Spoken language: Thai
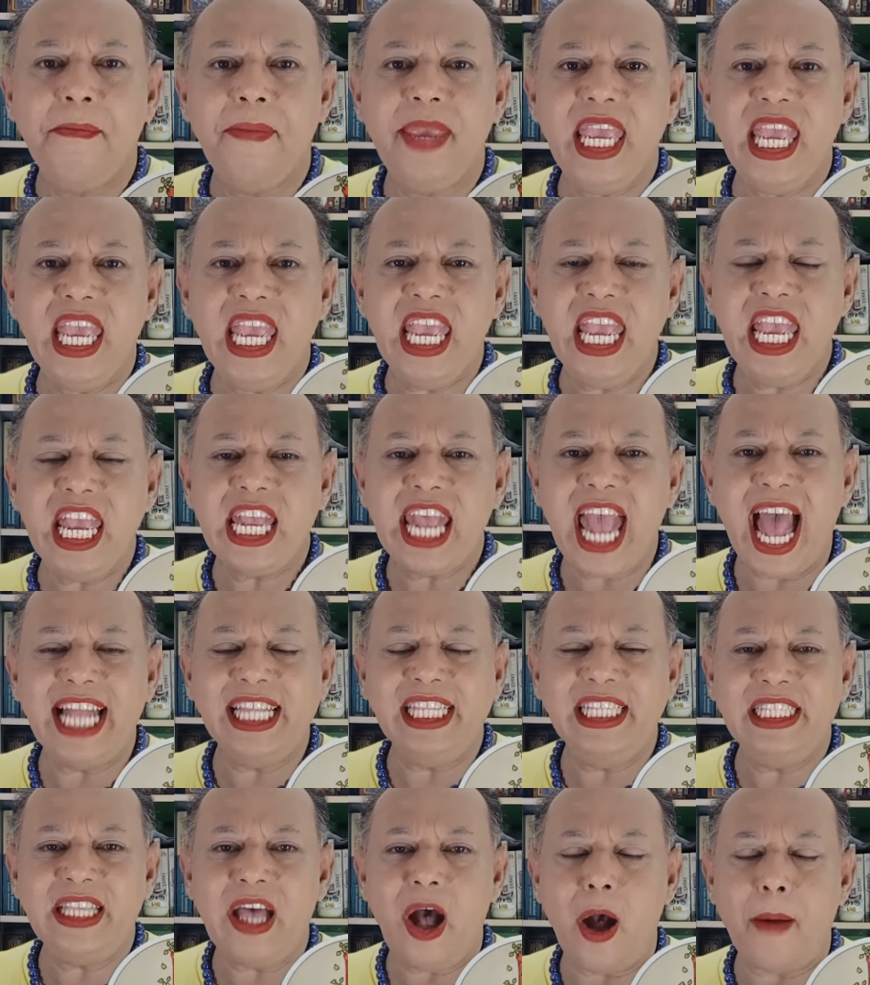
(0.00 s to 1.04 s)
มีการ
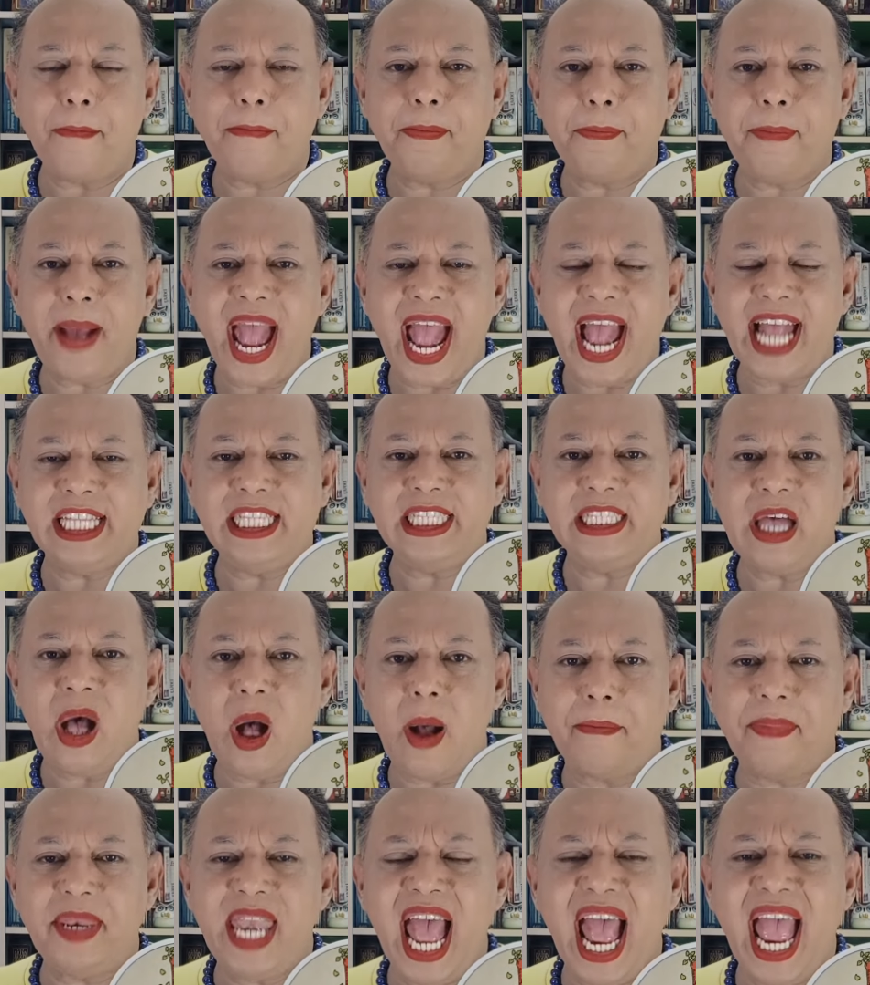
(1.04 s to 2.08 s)
สอบผ่านสอ
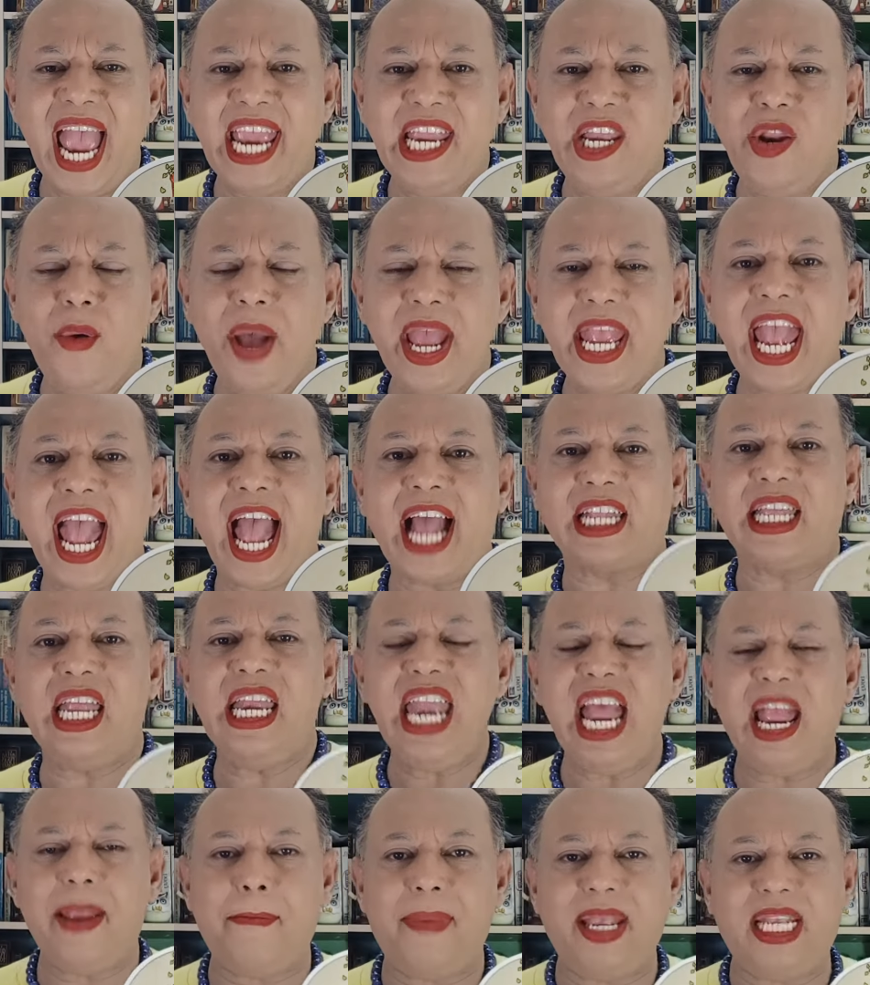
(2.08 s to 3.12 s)
บได้ด้วย หากท่าน
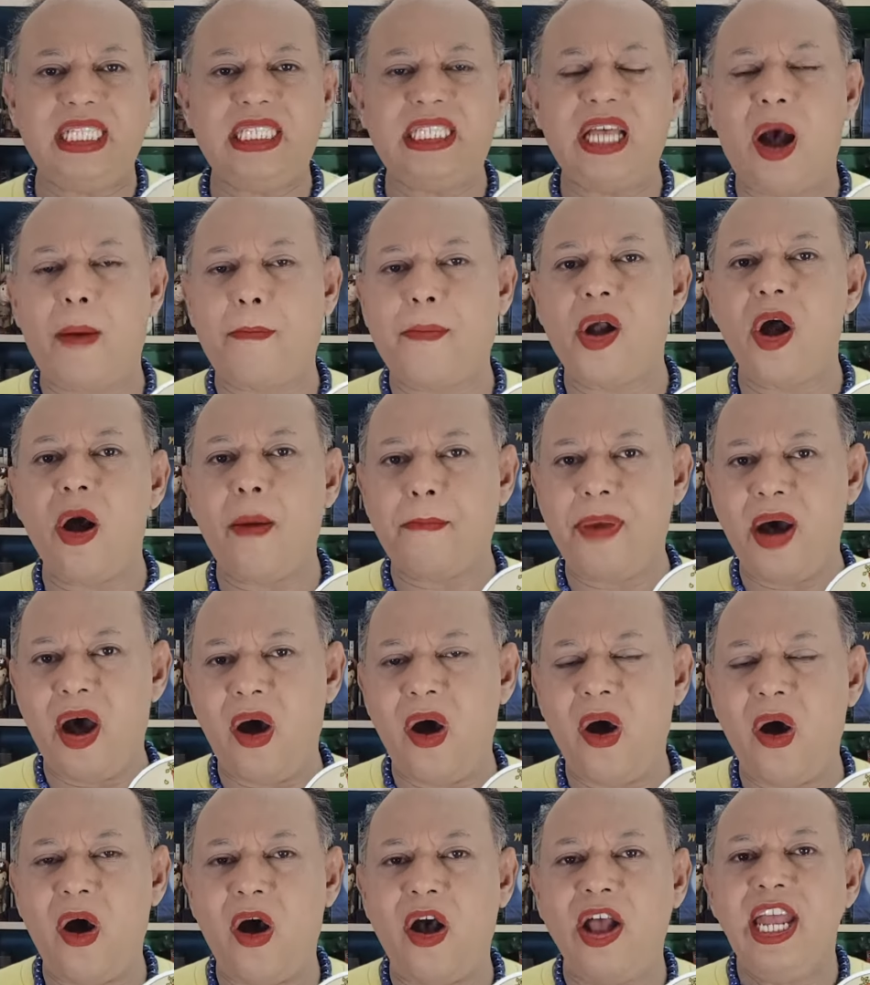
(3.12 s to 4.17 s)
ใดไปสอบกอพ
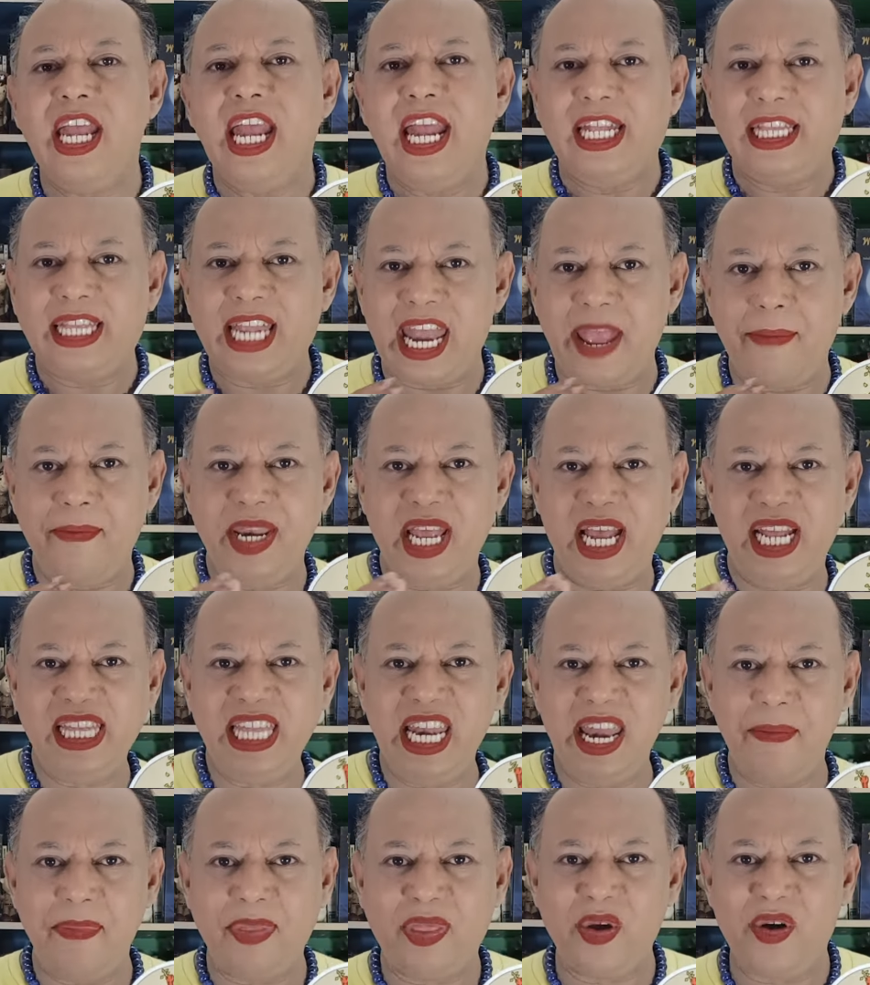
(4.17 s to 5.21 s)
อ เตรียมเนื้อเต
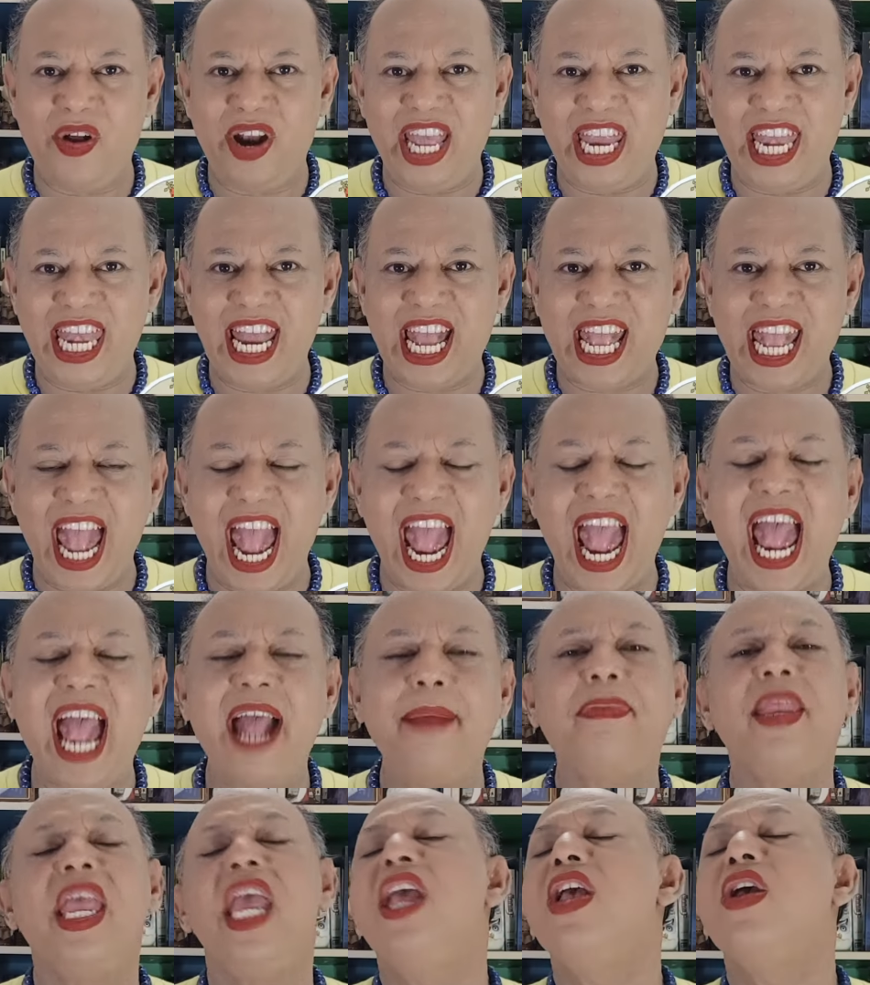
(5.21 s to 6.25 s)
รียมตัวเลยนะคะ
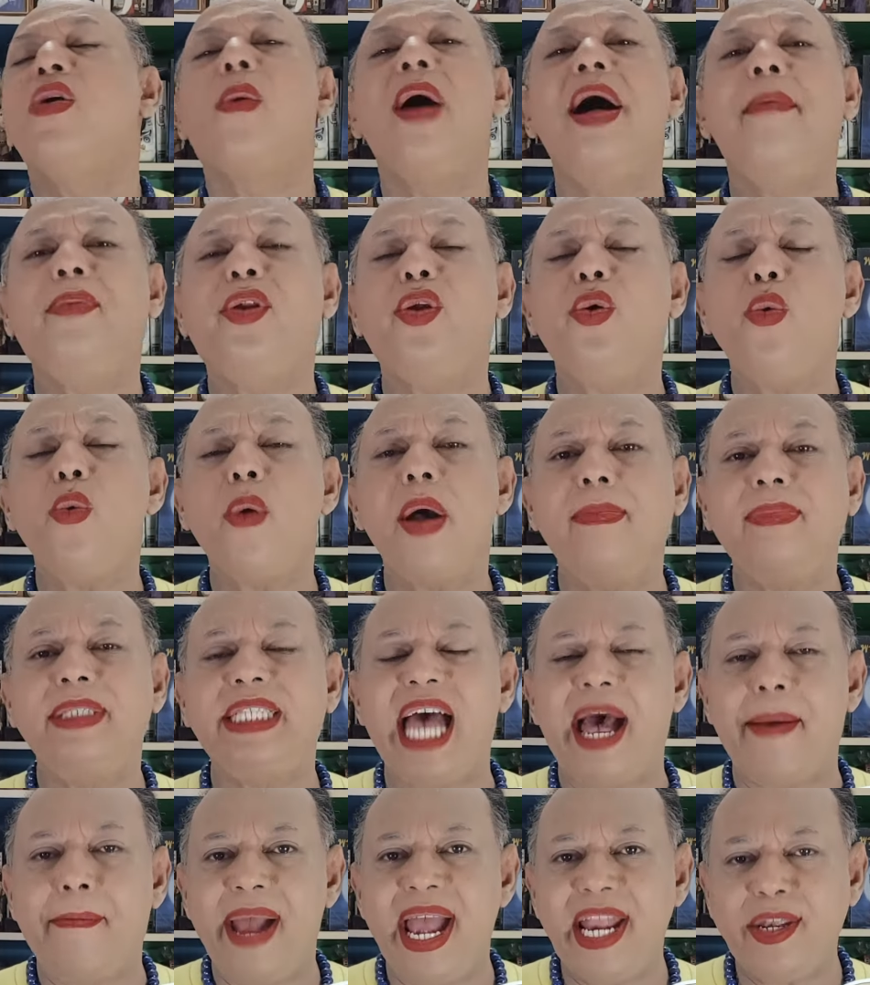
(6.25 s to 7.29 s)
ความรู้ความ
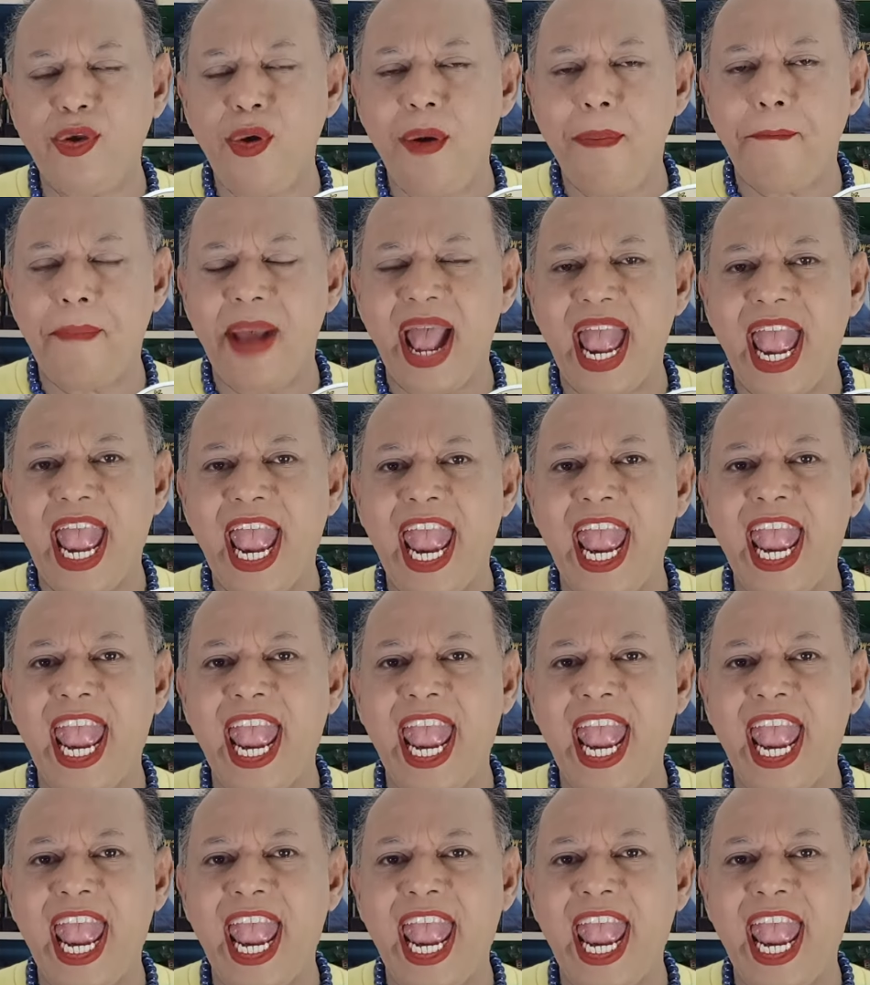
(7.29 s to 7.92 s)
สามารถทั่วไป